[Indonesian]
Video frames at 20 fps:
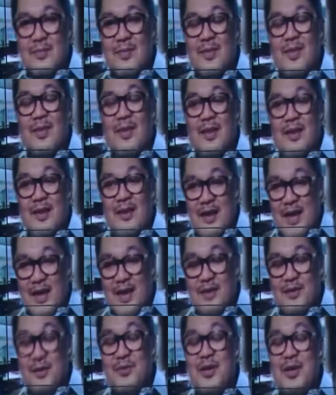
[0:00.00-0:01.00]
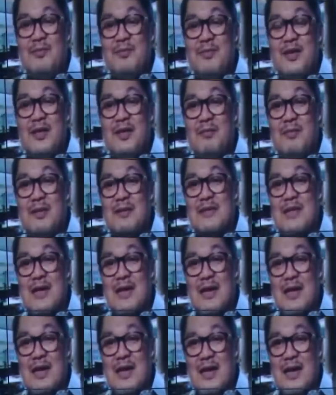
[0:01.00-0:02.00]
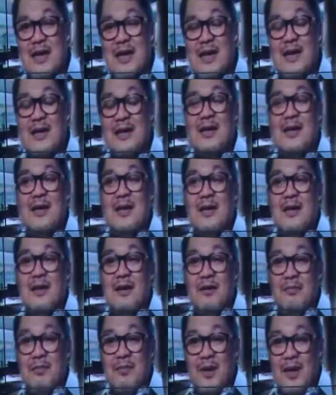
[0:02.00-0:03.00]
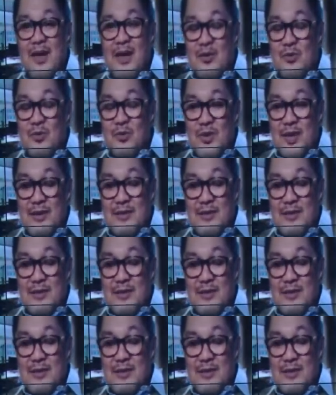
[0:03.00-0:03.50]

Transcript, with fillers: Nah, itu yang menjadi masalah. Melakukan